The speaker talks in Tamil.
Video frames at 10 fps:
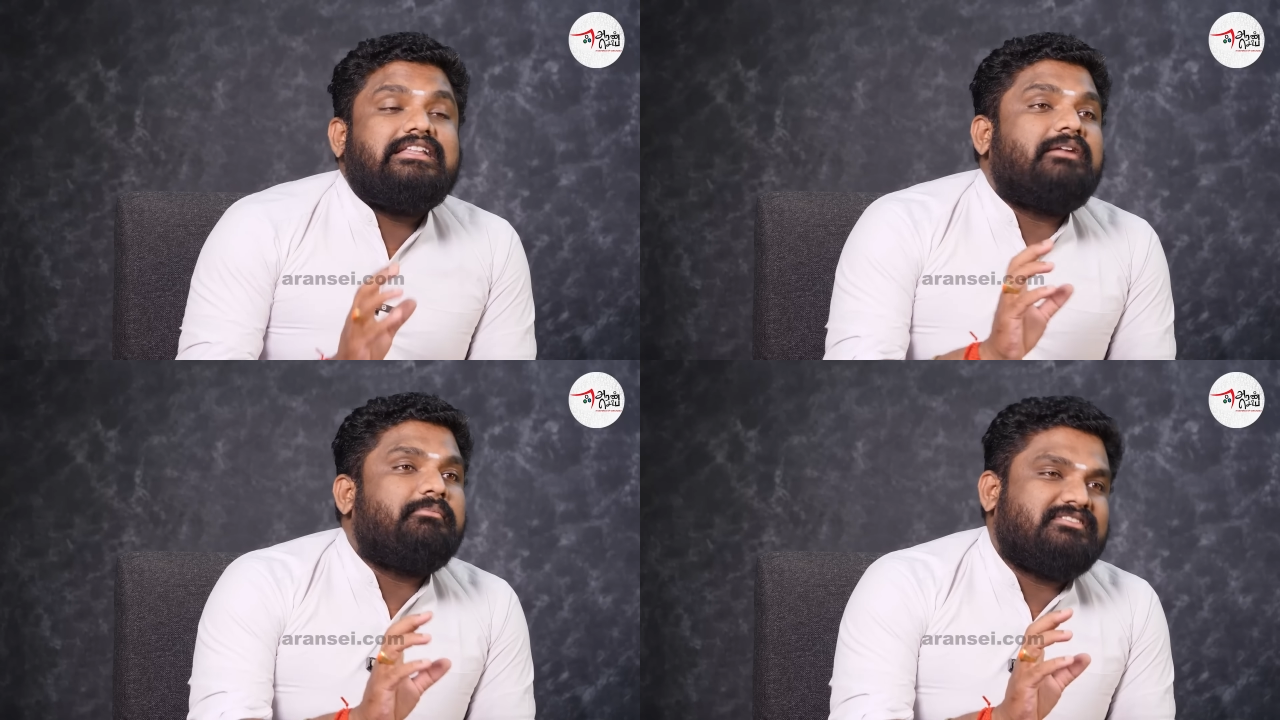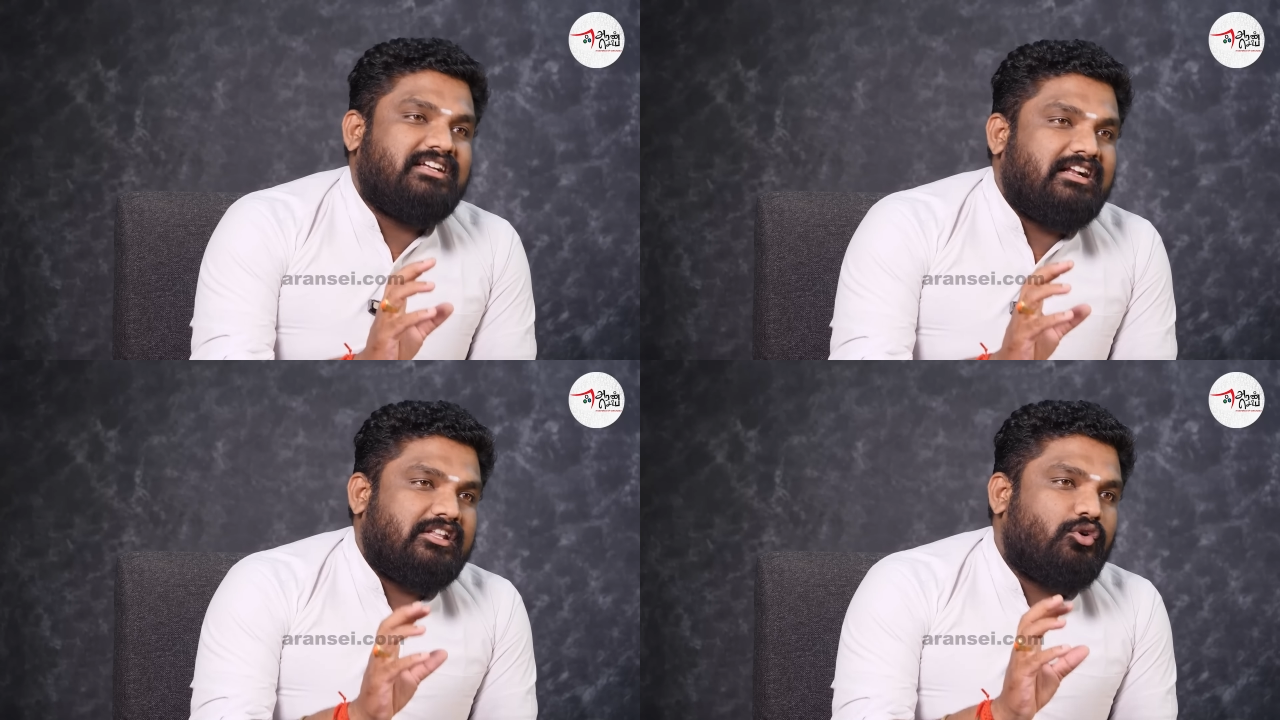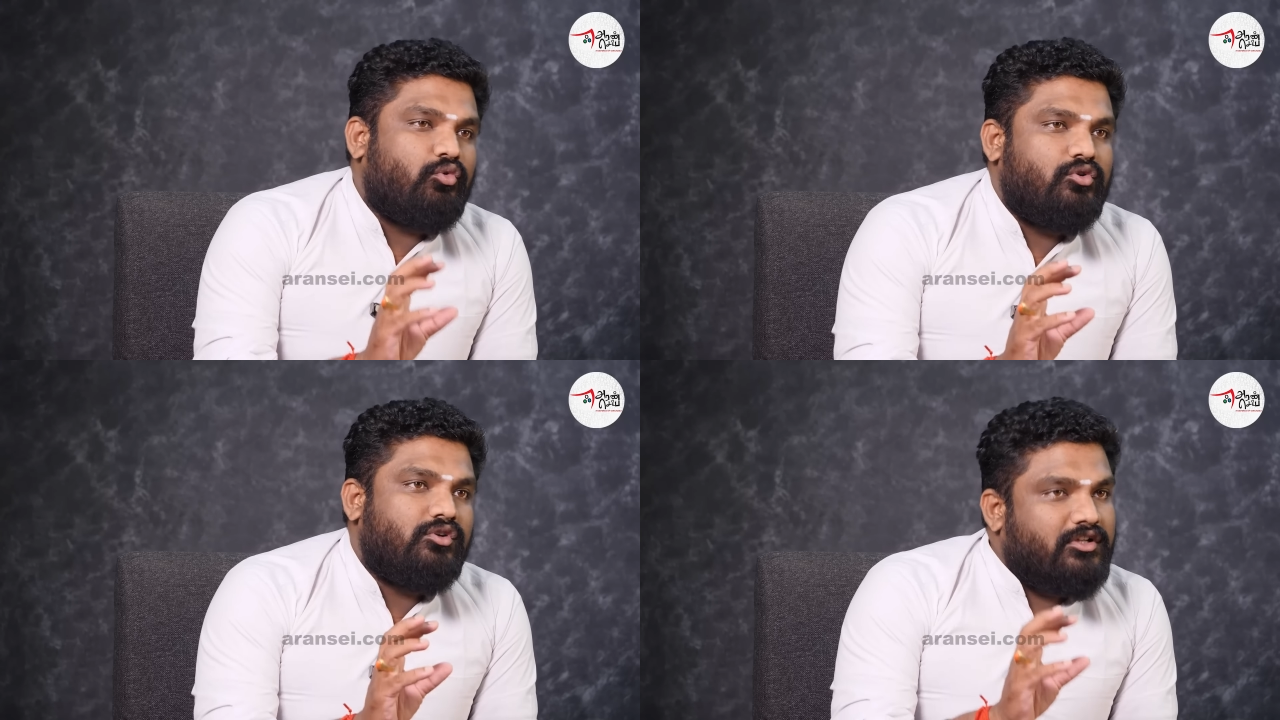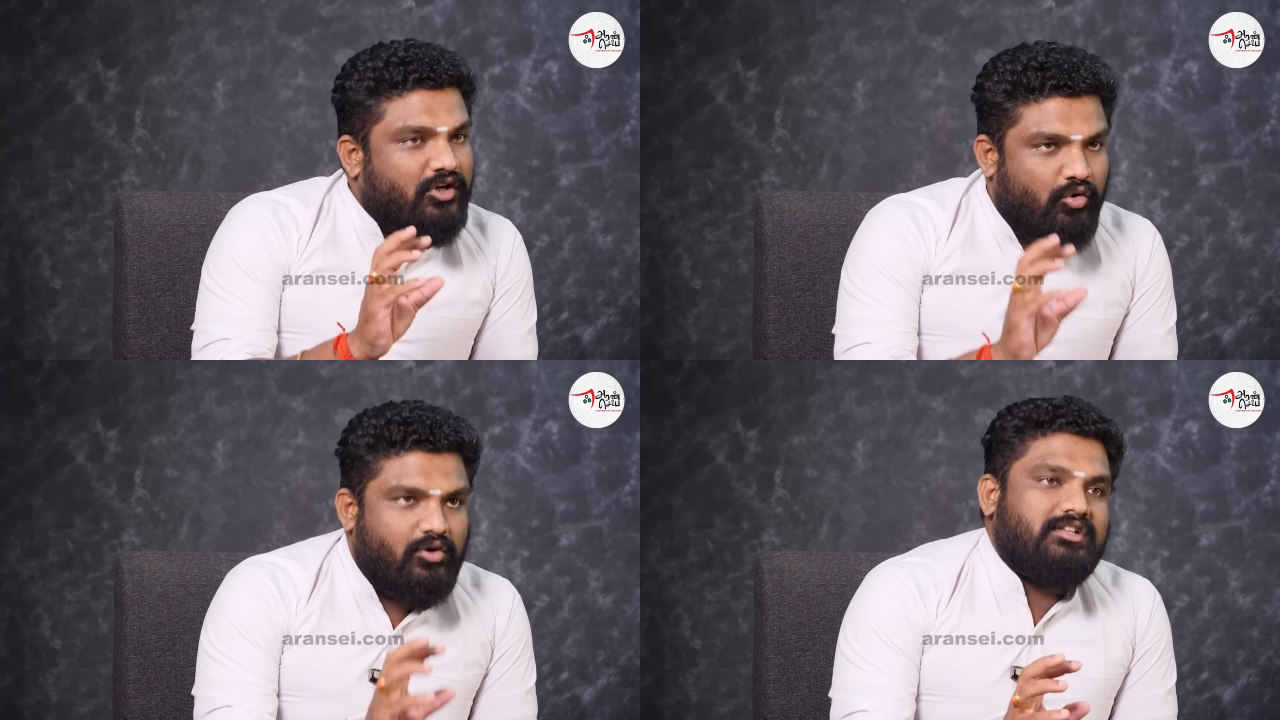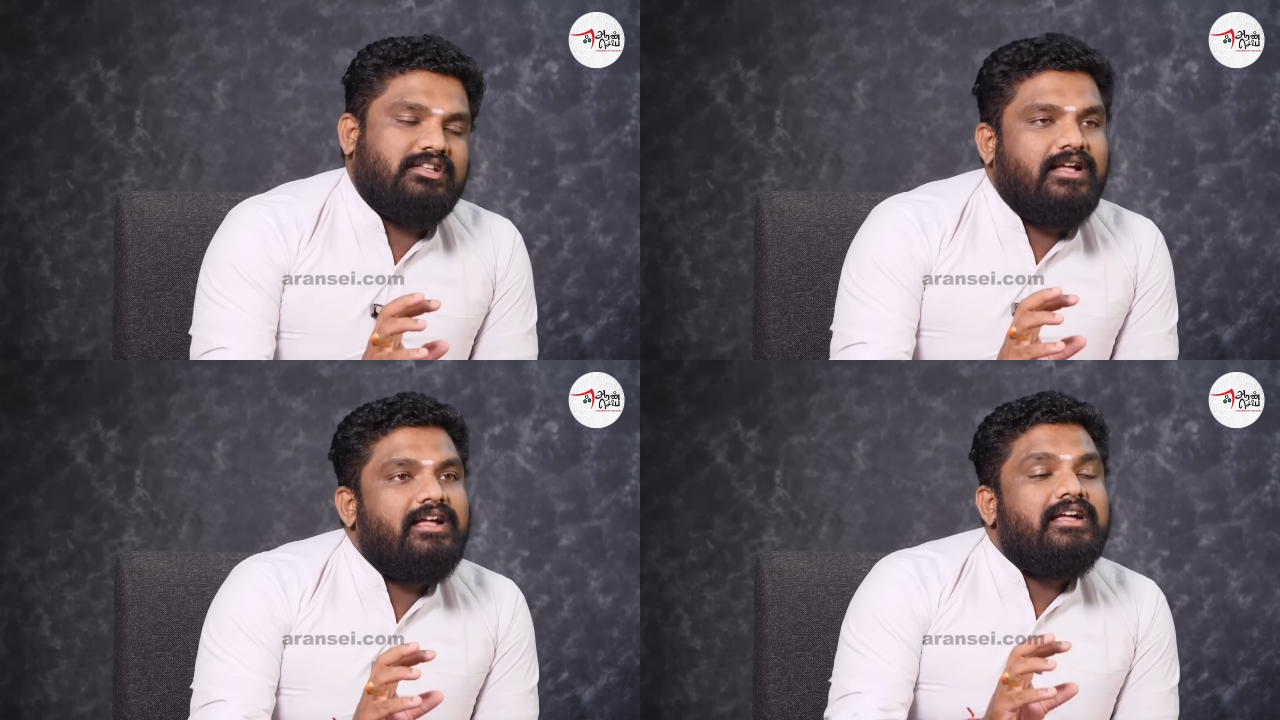தர்ம சங்கடத்தை கொடுக்கணுங்கிற
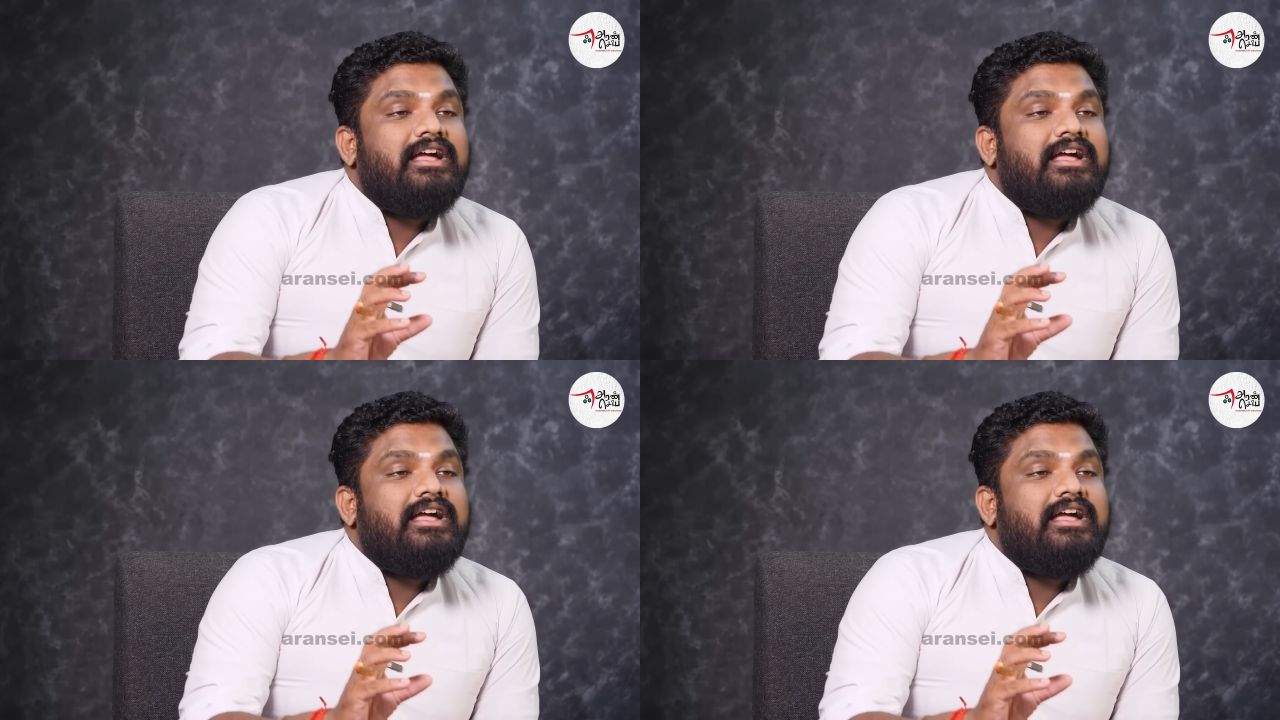நோக்கத்தில்